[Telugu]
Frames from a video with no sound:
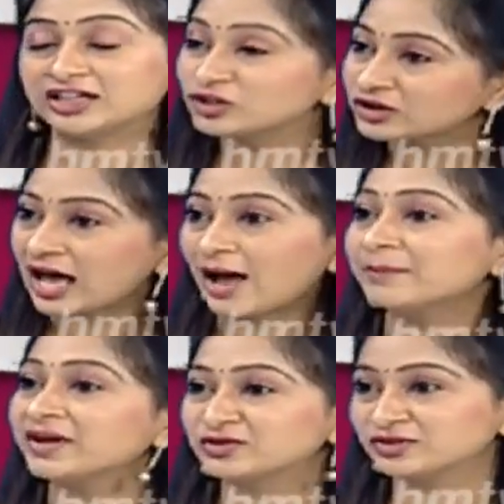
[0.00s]
ఎంతో
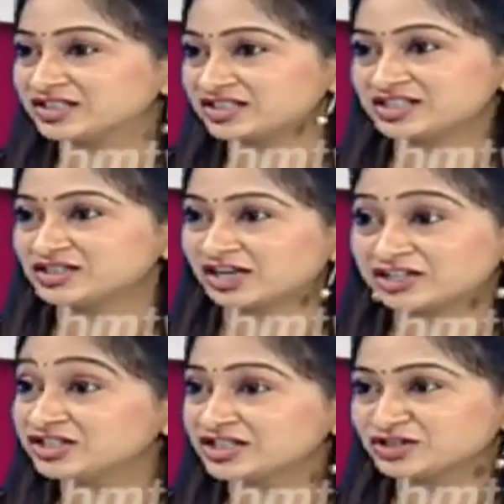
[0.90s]
క్యాంపెయిన్ కూడా చే
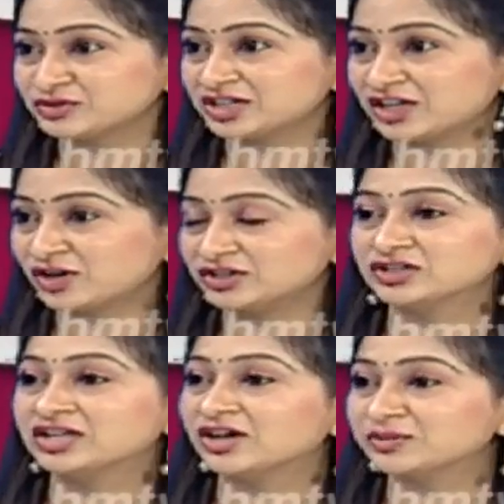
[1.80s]
రన్ చేస్తూ ఉన్నారు
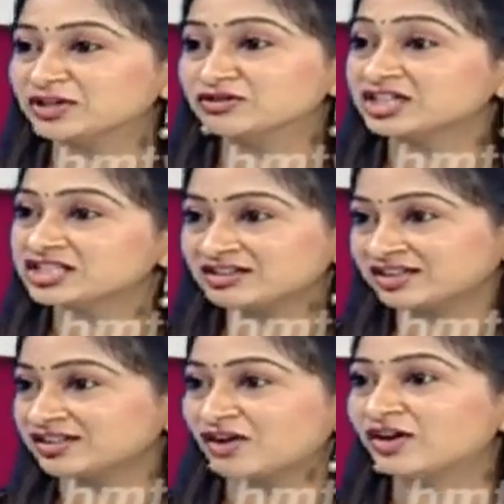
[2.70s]
అందుకు గాను మీకు
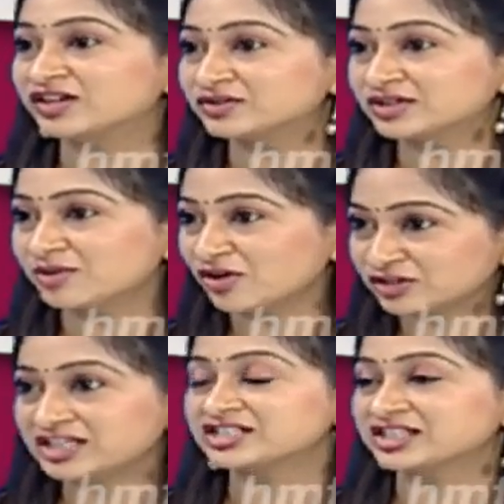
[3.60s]
కృషిరత్న అవార్డు కూడా
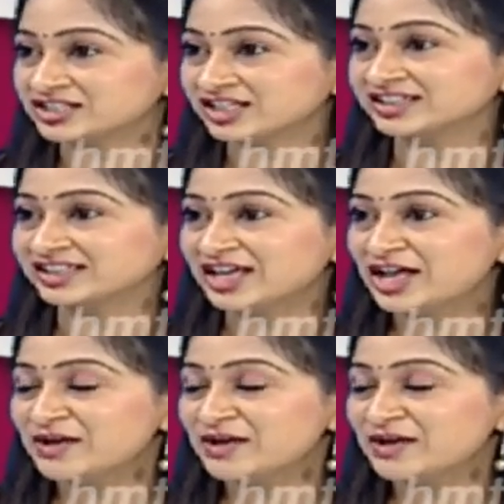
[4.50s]
బహుకరించడం జరిగింది